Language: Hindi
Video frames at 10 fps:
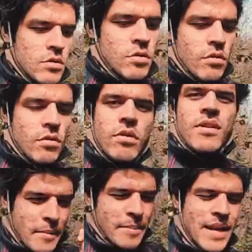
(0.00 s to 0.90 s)
तो
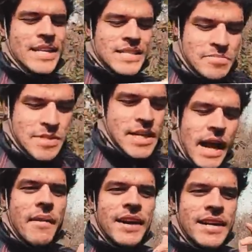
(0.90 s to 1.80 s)
प्लीज़
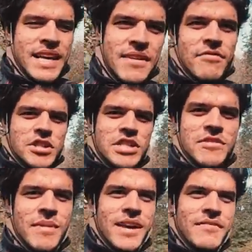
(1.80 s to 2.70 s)
सब्सक्राइब एंड कीप वॉचिंग माई